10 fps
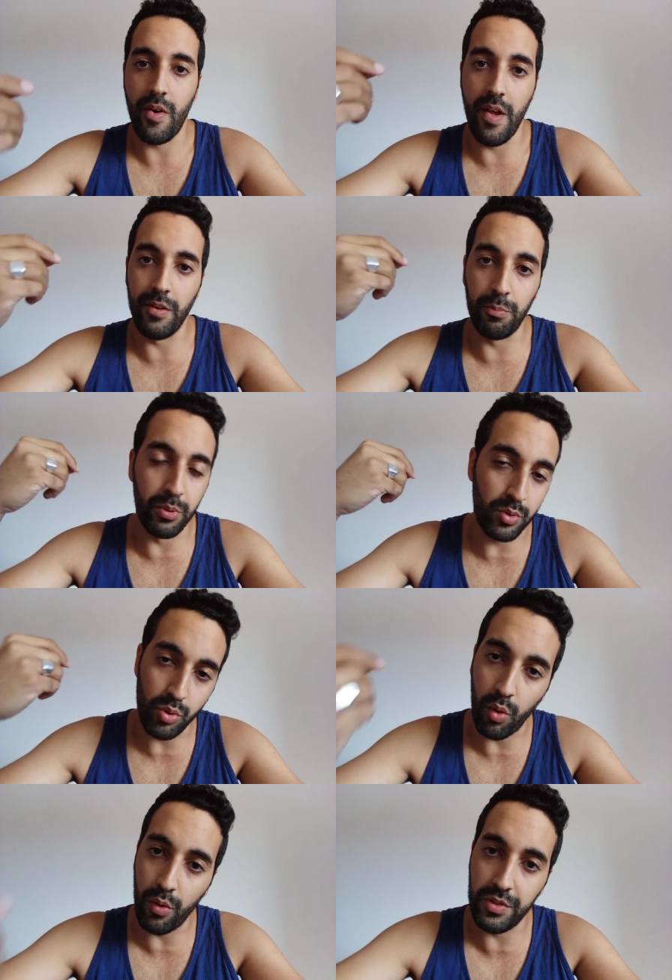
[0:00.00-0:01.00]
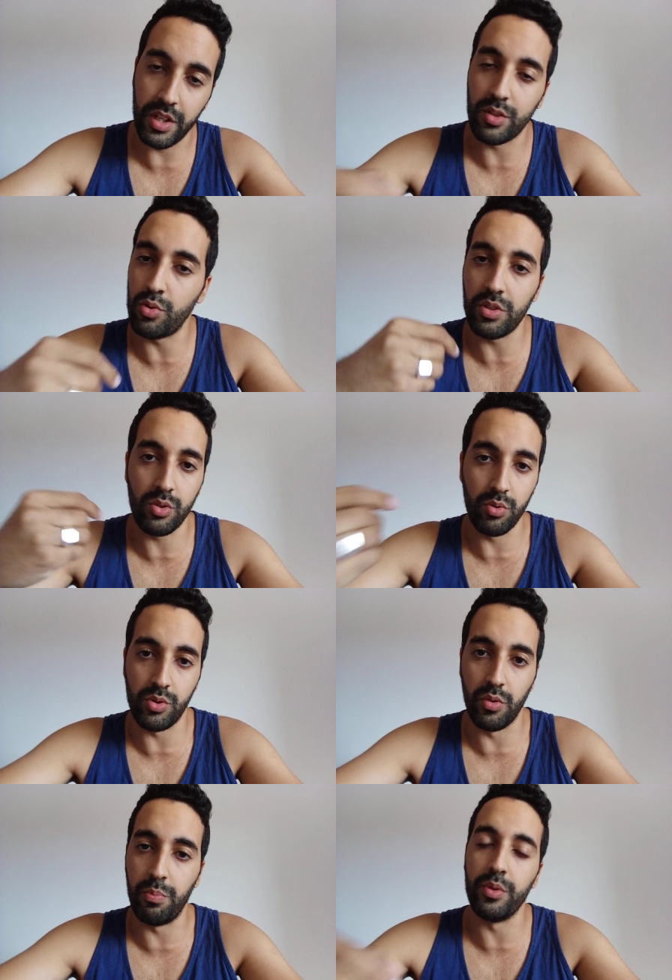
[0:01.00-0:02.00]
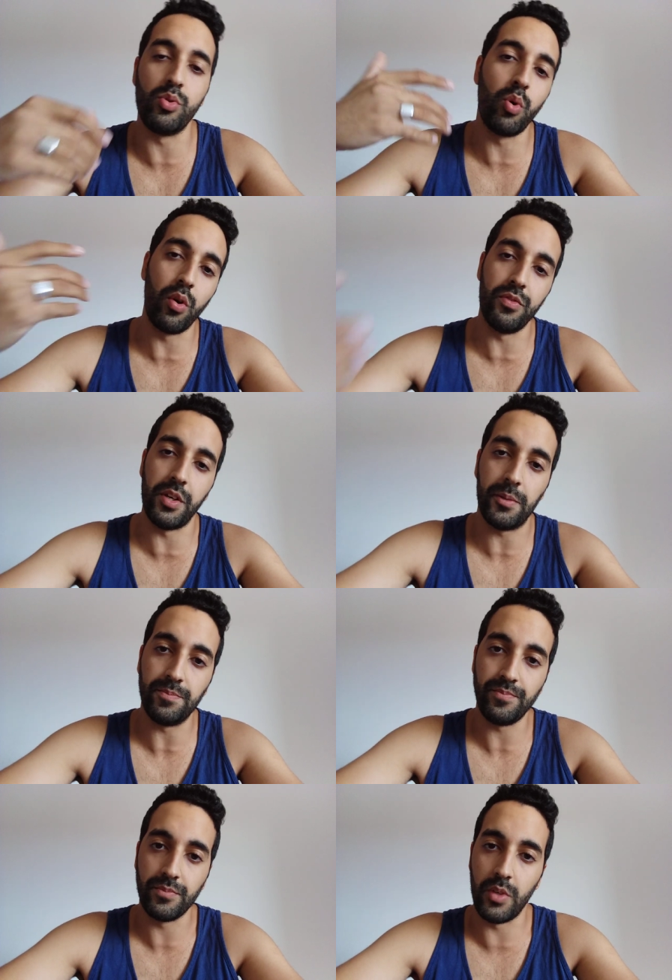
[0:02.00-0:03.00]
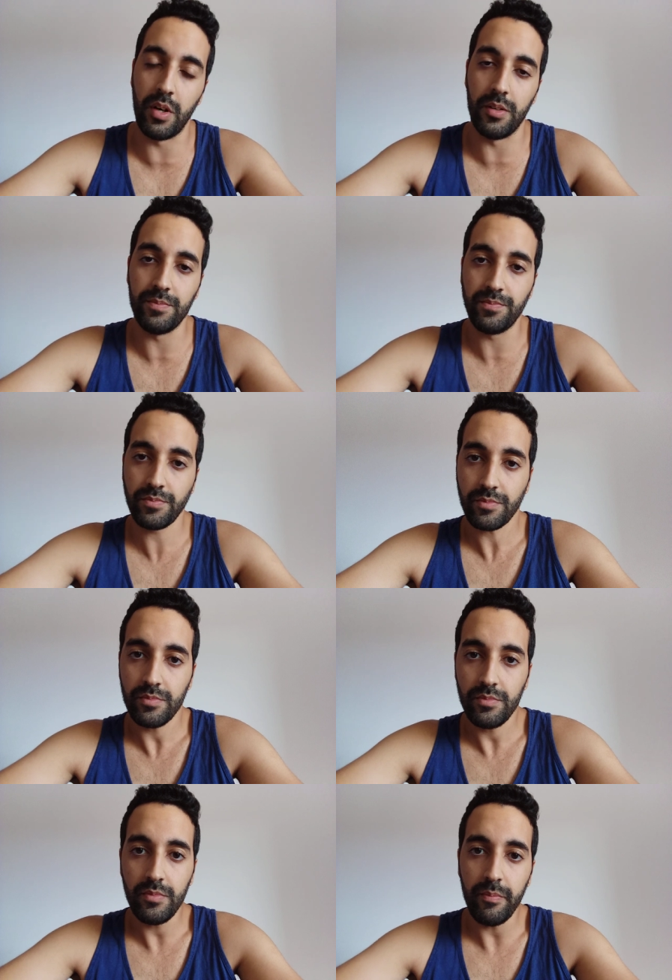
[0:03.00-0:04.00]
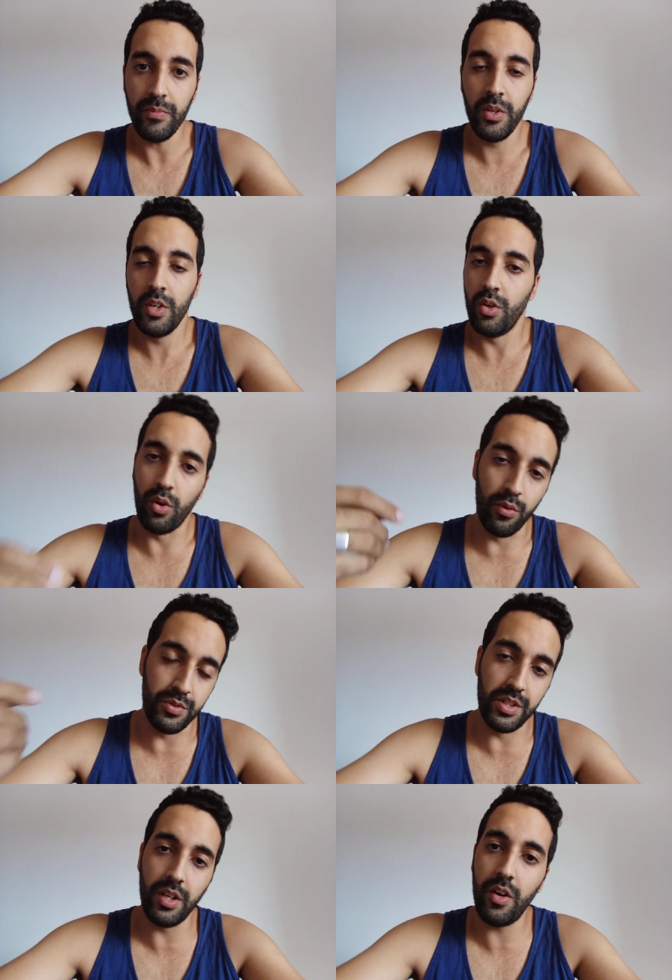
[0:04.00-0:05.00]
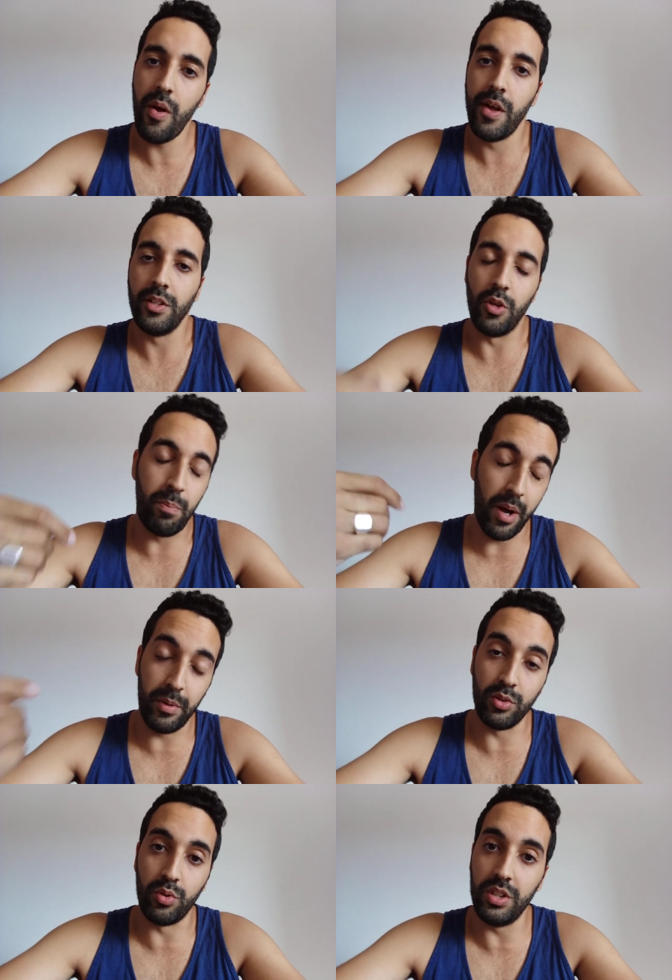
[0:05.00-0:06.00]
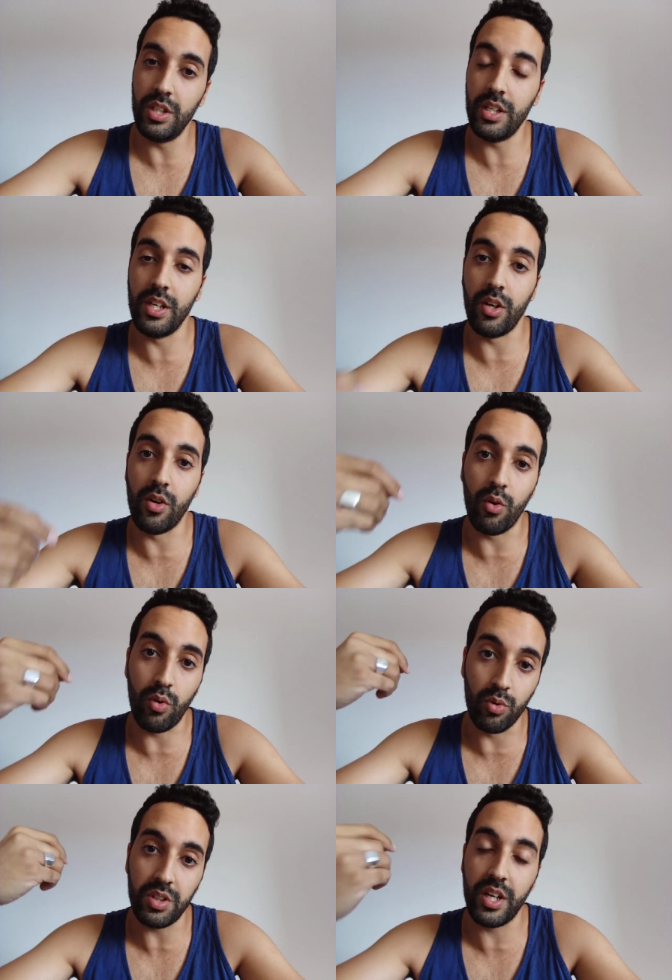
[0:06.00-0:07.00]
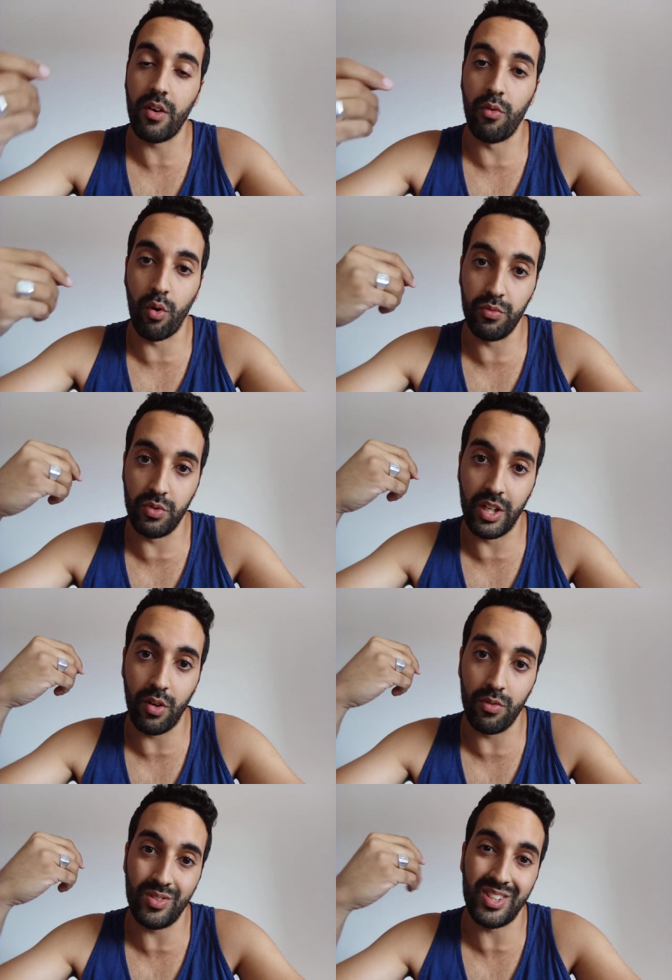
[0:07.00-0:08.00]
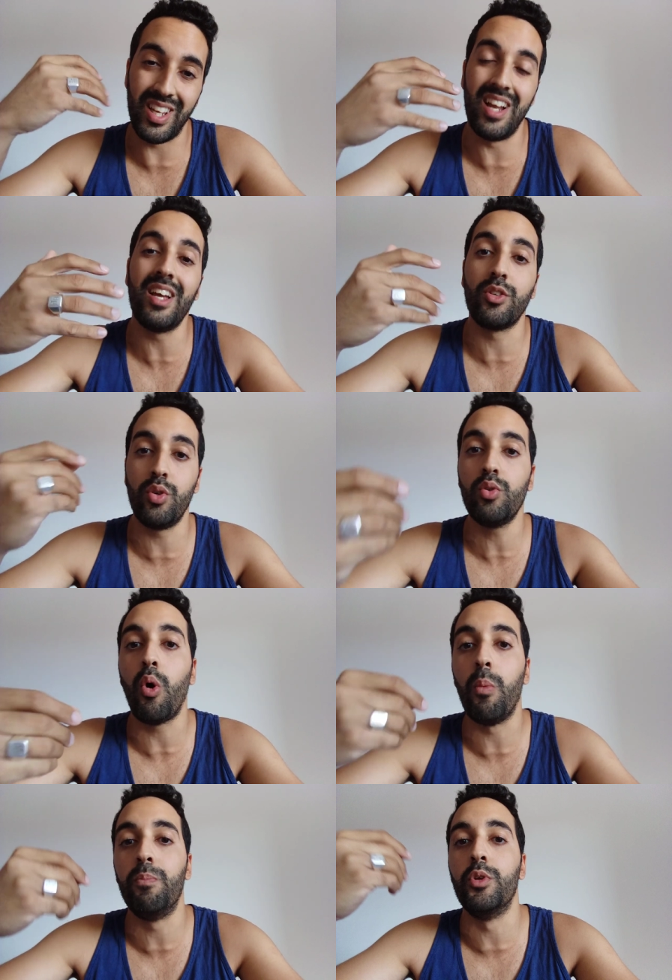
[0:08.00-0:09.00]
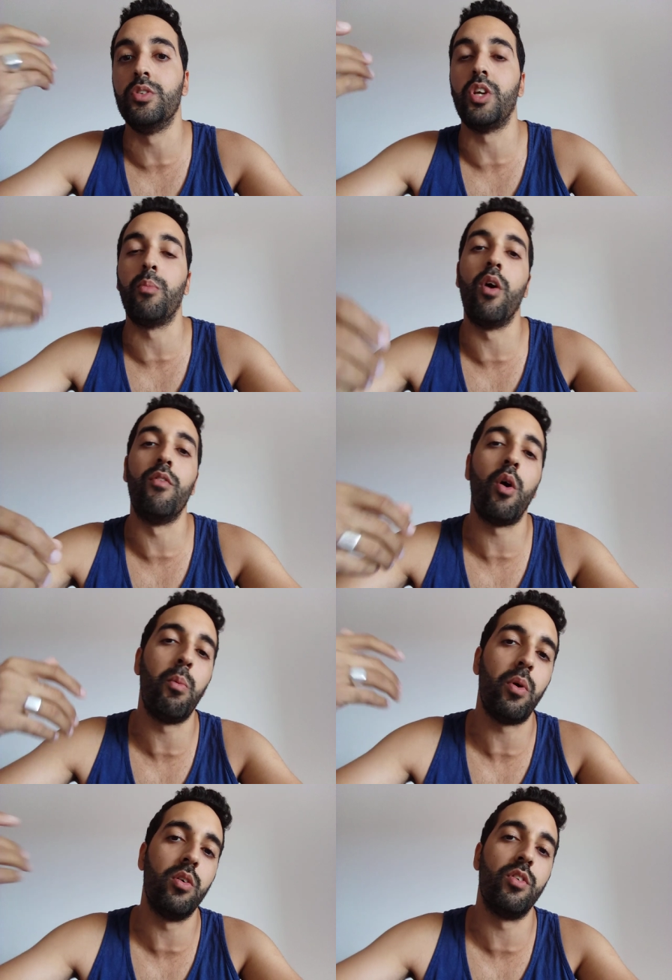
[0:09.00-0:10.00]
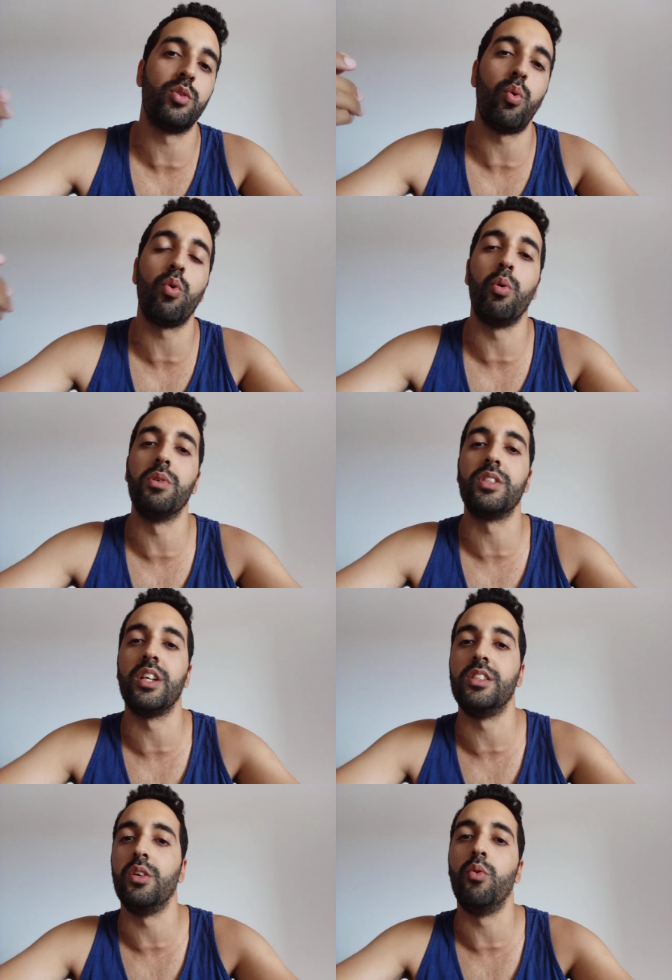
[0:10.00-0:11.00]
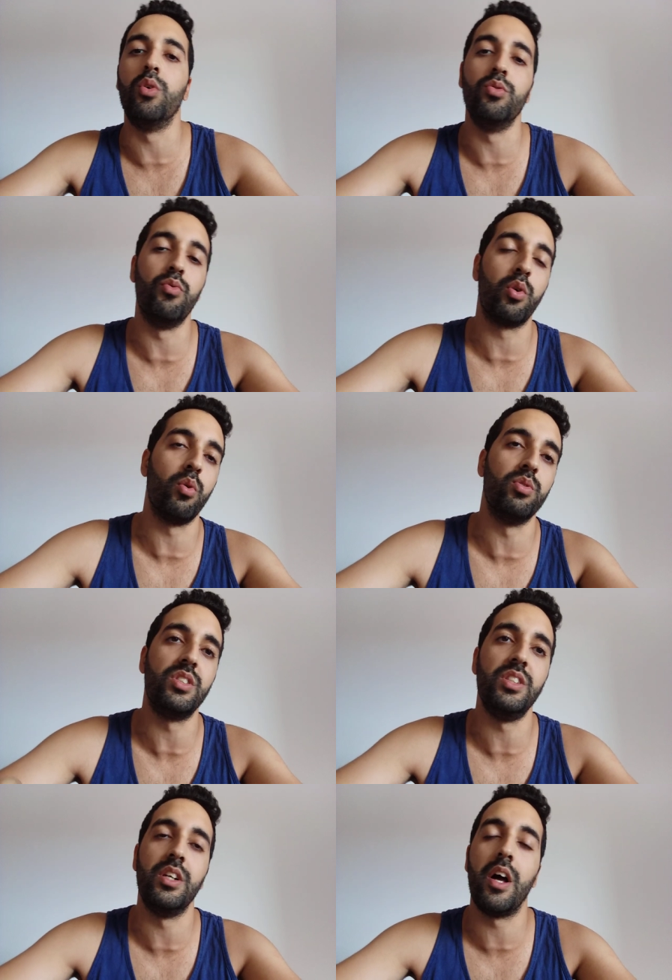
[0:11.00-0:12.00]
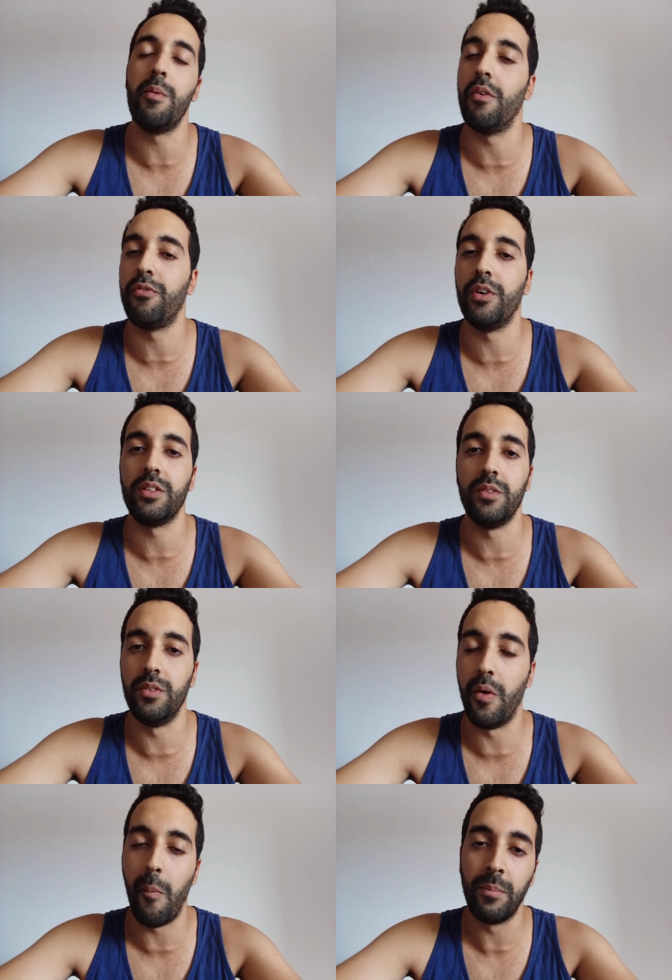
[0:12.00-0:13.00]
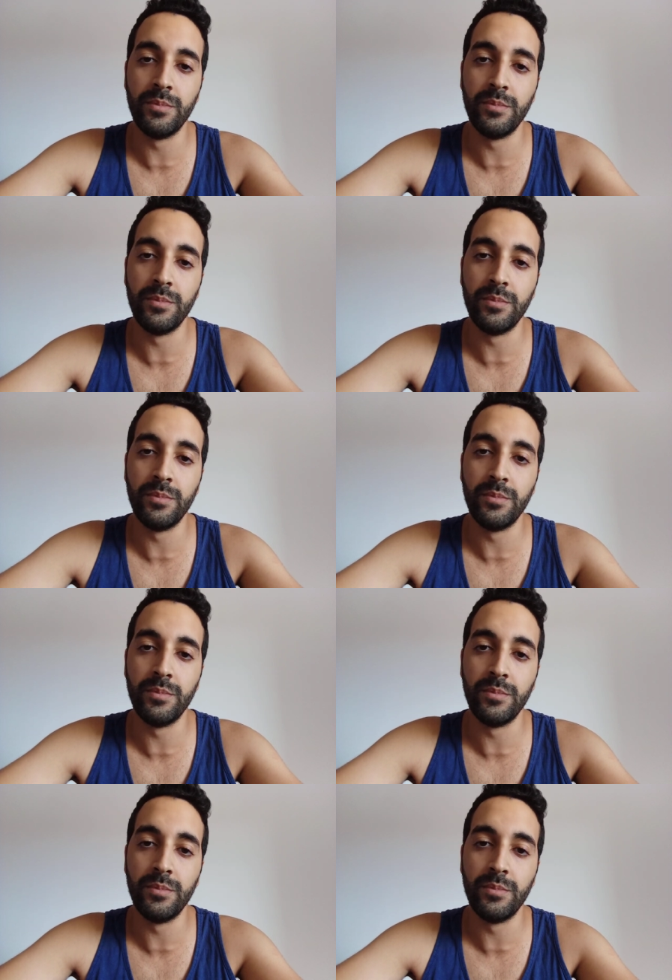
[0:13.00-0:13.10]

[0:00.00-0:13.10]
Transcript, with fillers: et on pouvez toujours revenir, il y a toujours des solutions, vous pouvez toujours revenir. Voilà. Revenir, ne pas abandonner, et au contraire, vous allez, ça a l'air dur de, se dire bon, on va, tout recommencer à zéro, un nouveau compte ci et là, mais en fait, non.